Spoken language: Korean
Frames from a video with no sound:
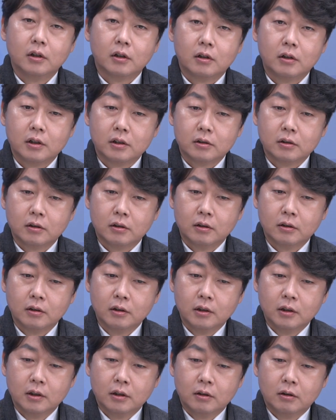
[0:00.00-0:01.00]
그래서
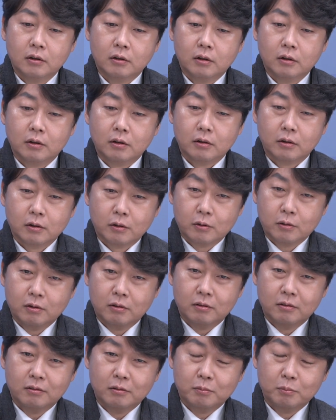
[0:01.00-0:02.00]
어,
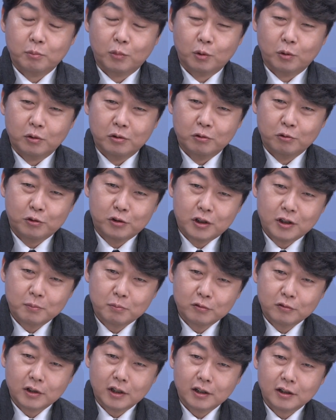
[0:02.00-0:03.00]
뭐
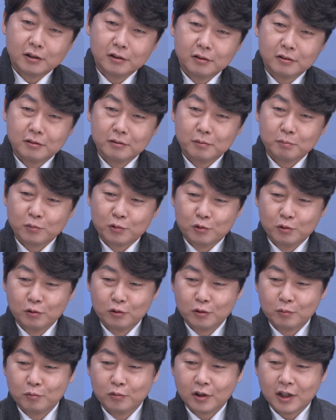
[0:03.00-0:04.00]
유치부랑
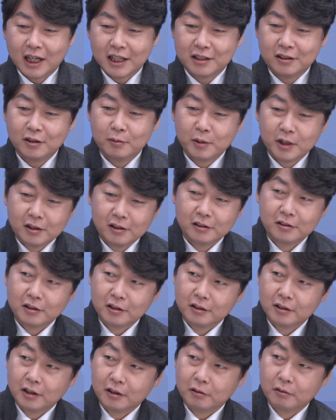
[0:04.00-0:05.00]
중등부 같이 예배를
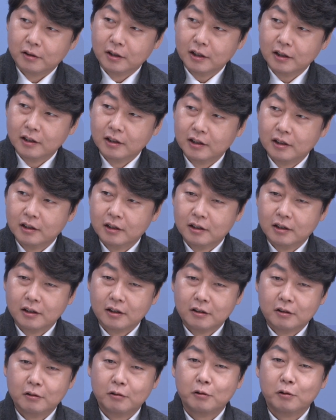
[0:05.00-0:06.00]
드린다거나 예.
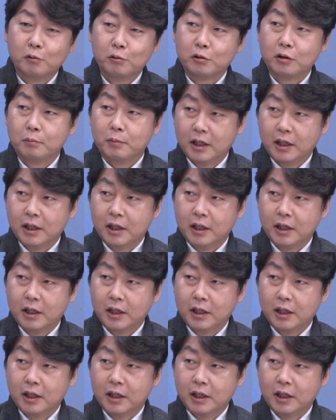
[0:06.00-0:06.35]
그런 경우들이